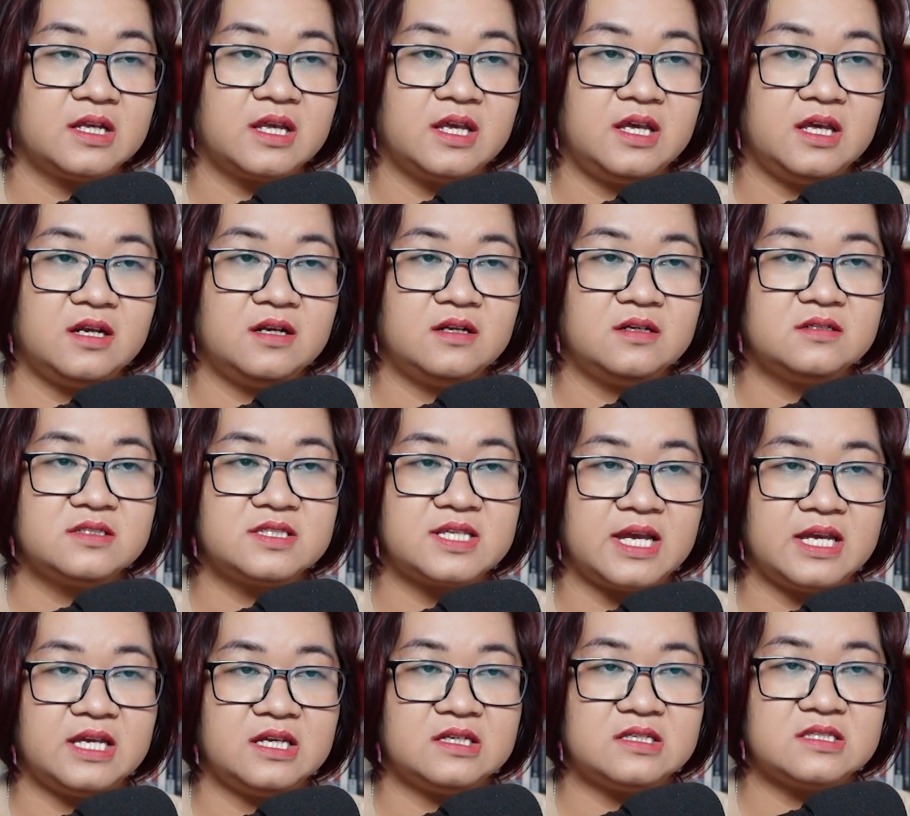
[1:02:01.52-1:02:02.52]
Kiên đứng
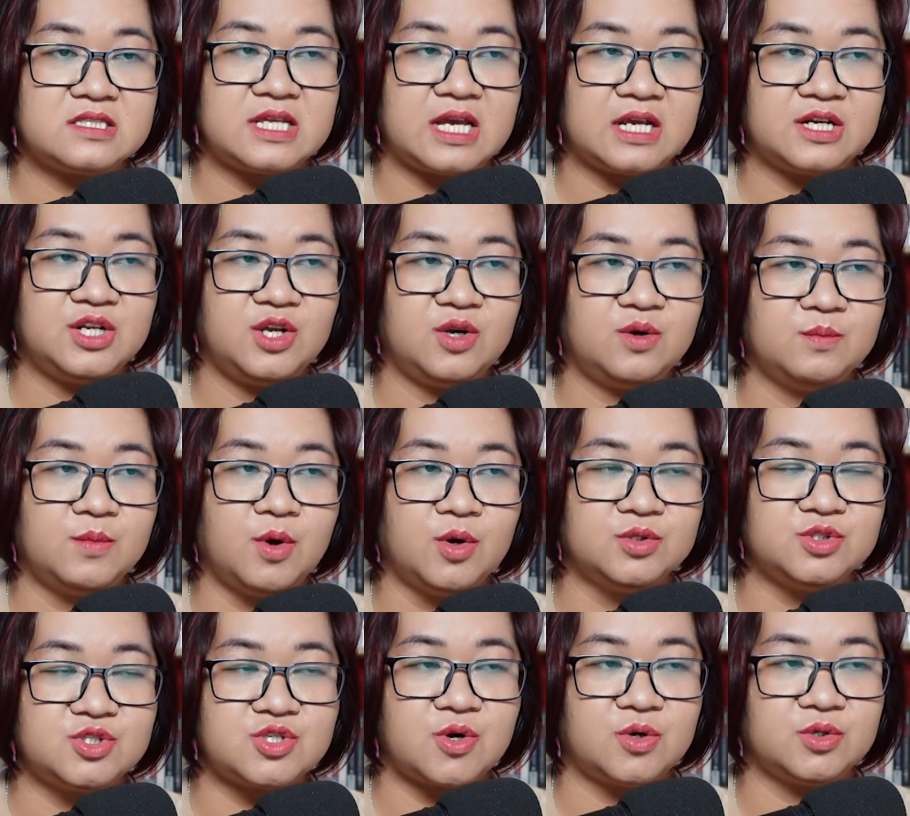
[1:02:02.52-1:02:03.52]
dậy, dáng điệu
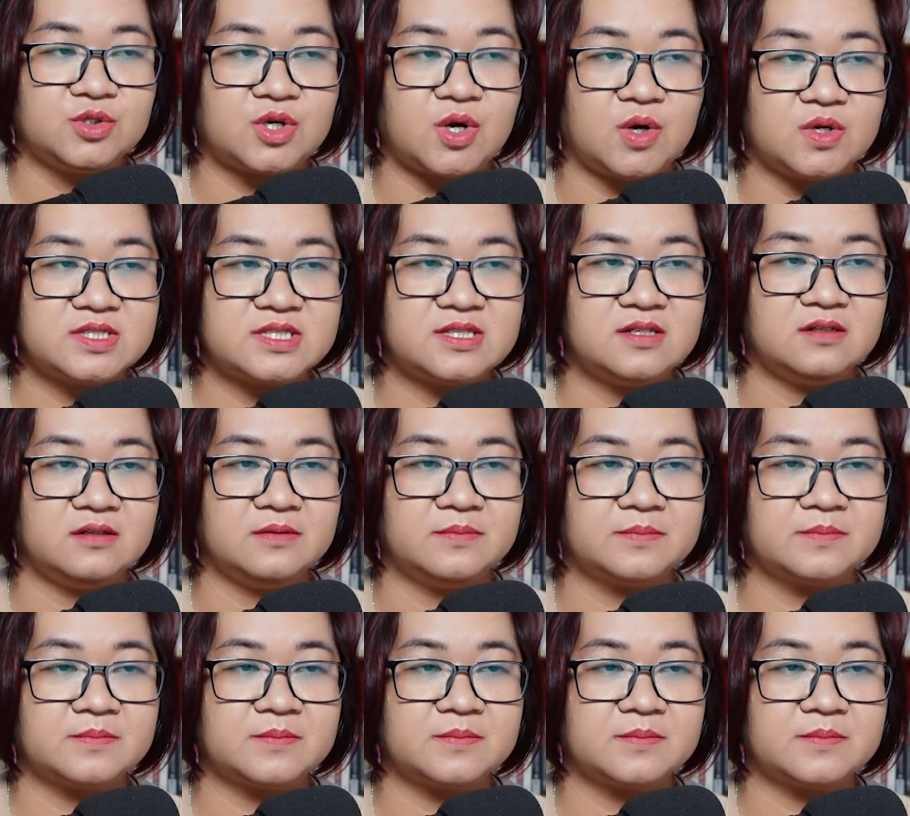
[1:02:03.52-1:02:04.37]
bồn chồn khó xử.